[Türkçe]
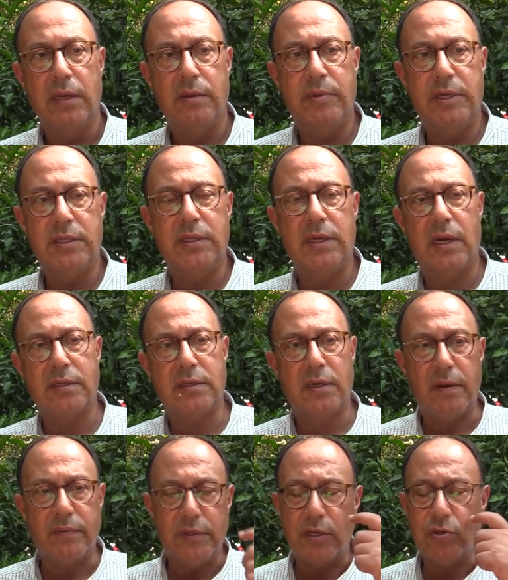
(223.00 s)
bir diğer
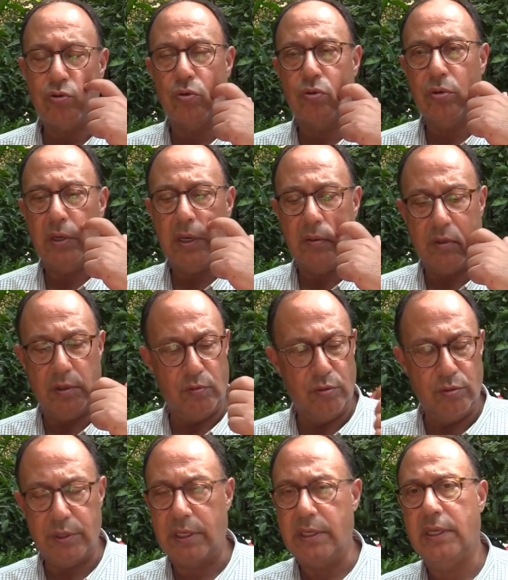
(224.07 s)
taraftan son dönemde
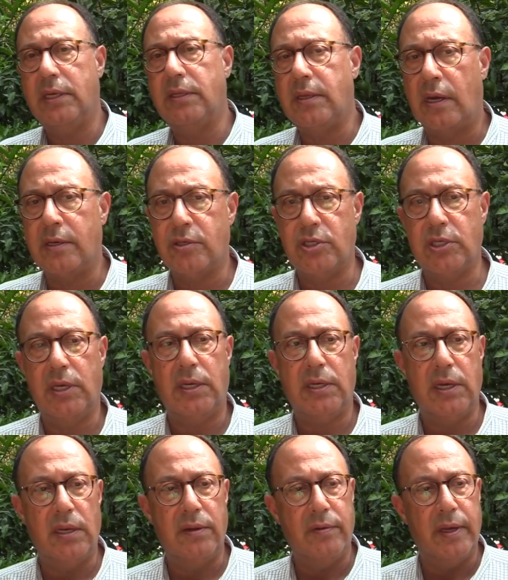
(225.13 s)
bulunan iki tanrıça
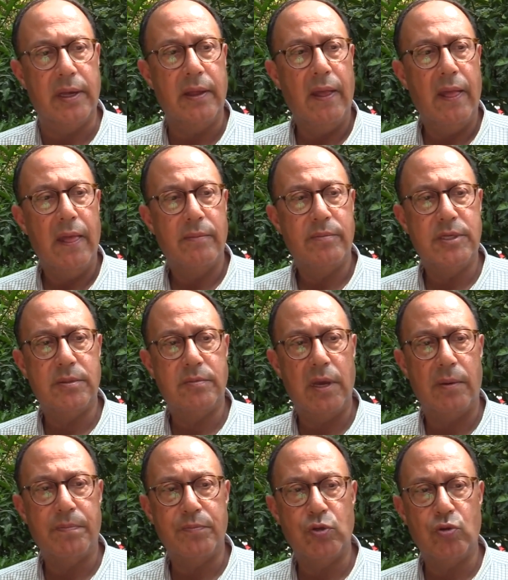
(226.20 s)
heykeli ve bizim
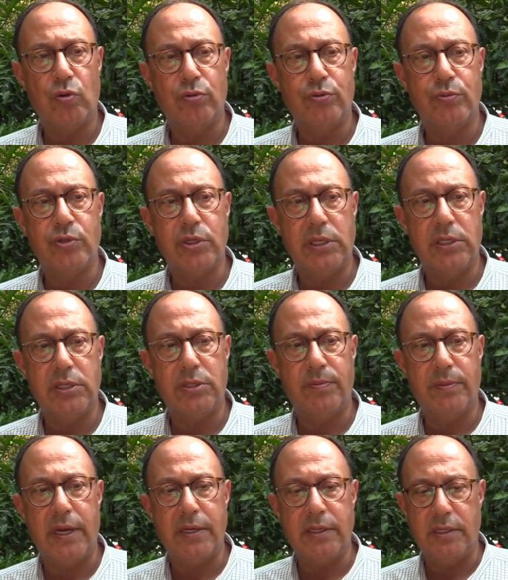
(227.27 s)
yapmış olduğumuz
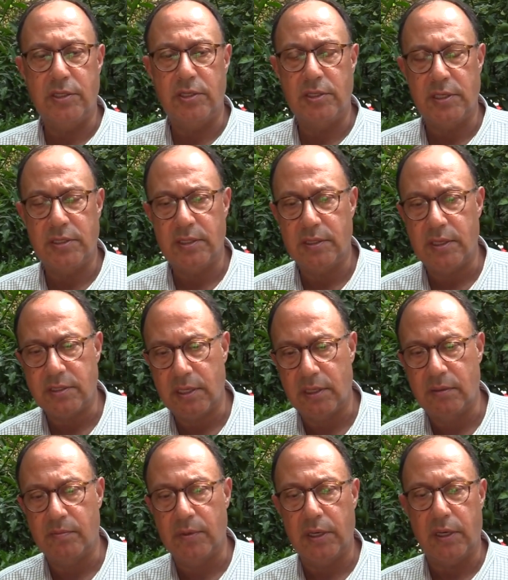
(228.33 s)
girişimler neticesinde
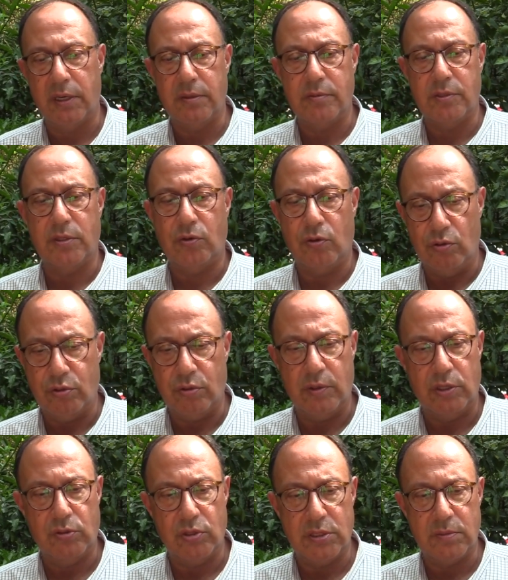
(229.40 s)
Sayın Bakanımızın, Kültür ve
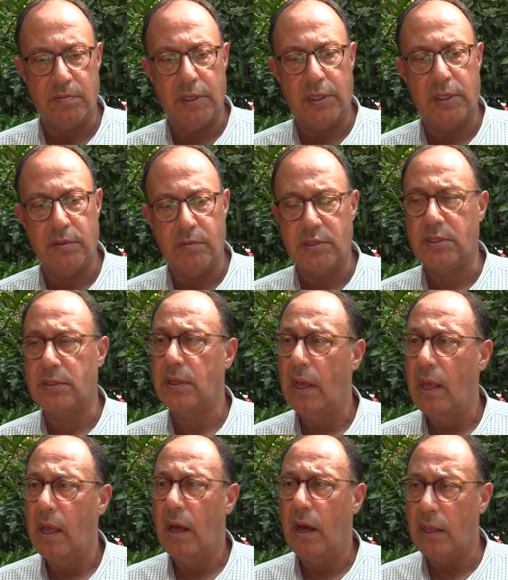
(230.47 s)
Turizm Bakanımızın
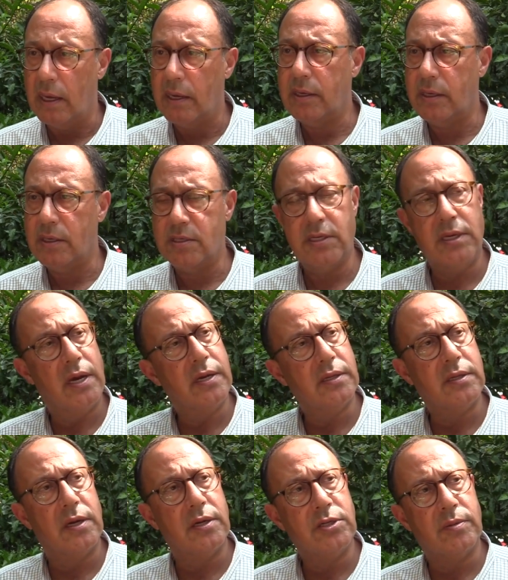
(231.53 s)
Alanya'yı
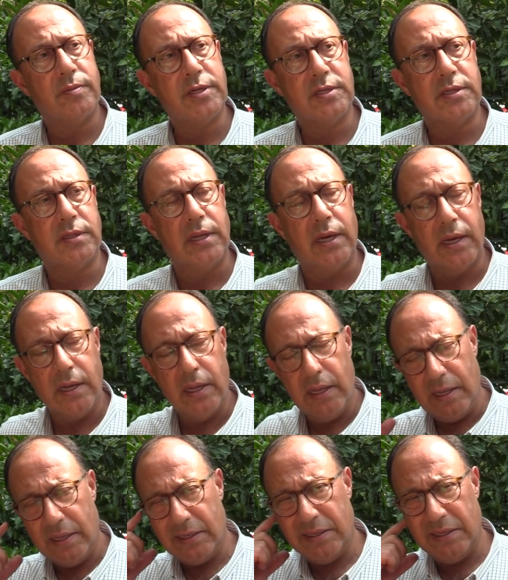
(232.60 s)
ziyareti aşamasında
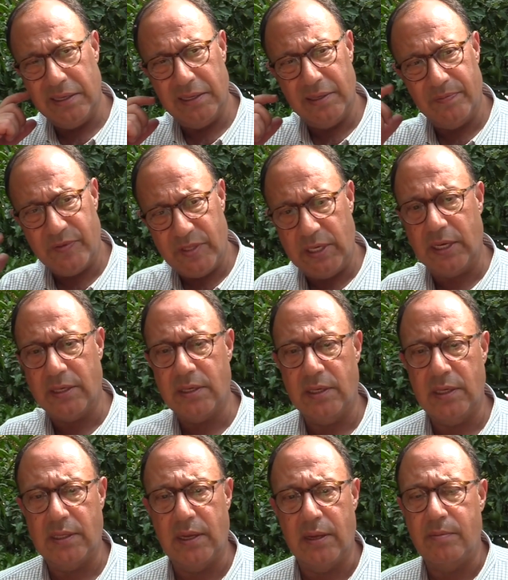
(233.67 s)
e,
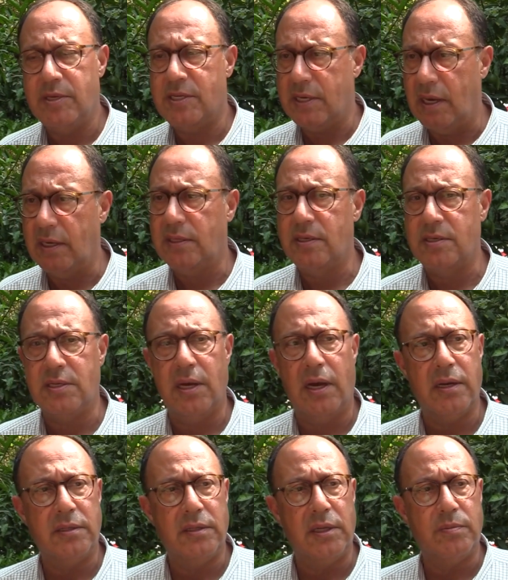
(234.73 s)
Siedra'yı da bizatihi
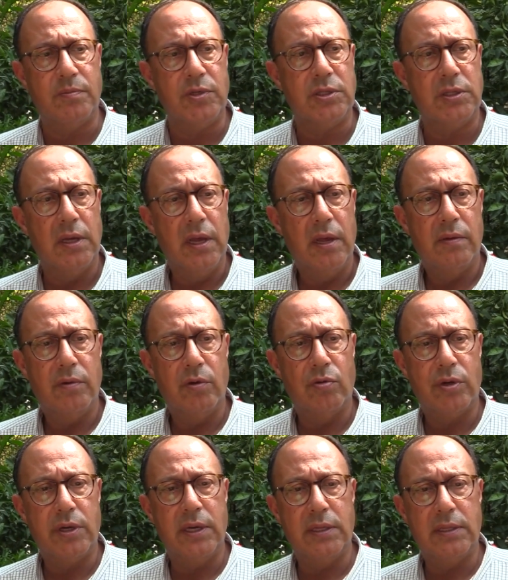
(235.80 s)
ziyaret etmiş ve
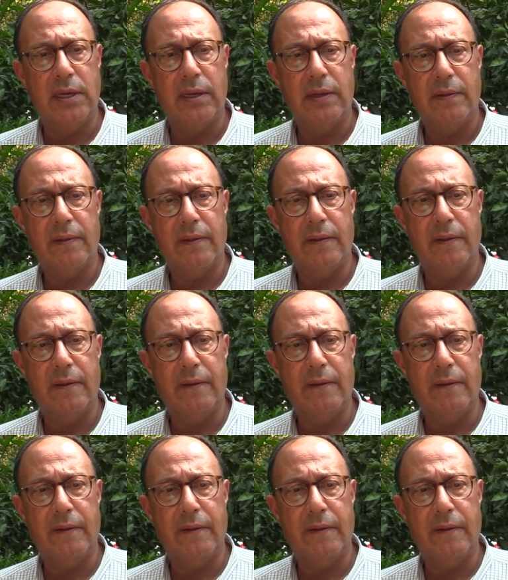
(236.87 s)
oraya da e,